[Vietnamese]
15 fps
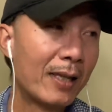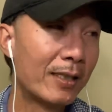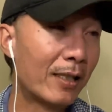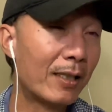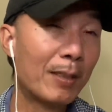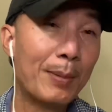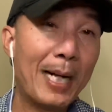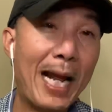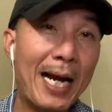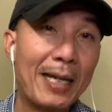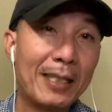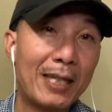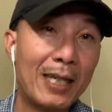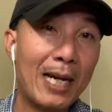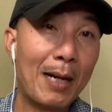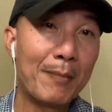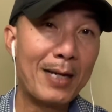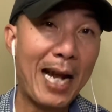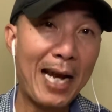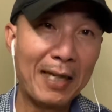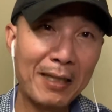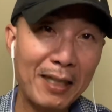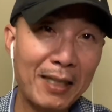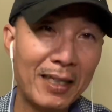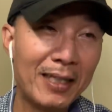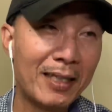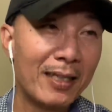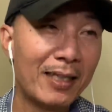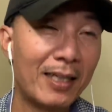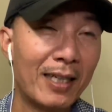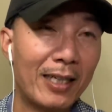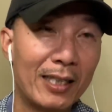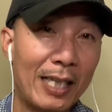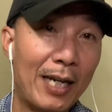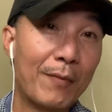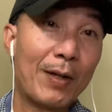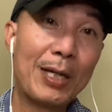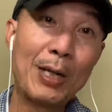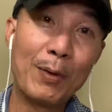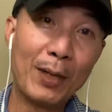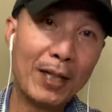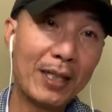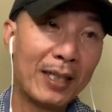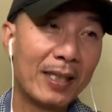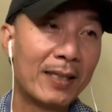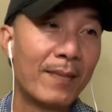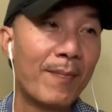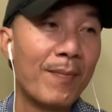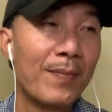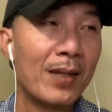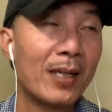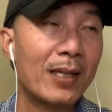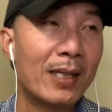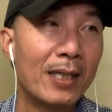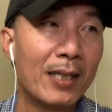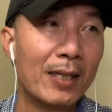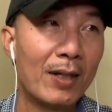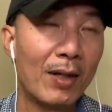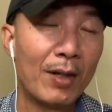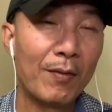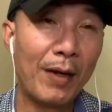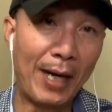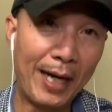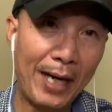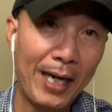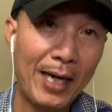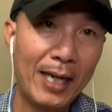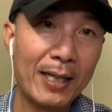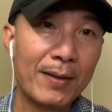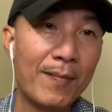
những người bị đen thì thích làm dài hơn thì tiền phải nhiều hơn rồi vẽ